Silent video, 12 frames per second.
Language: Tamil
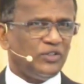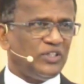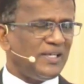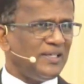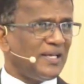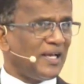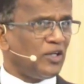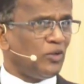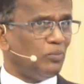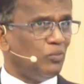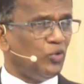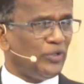டிஎல்
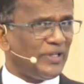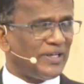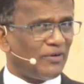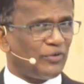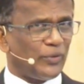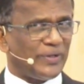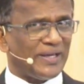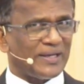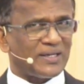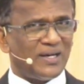மூடி அவருடைய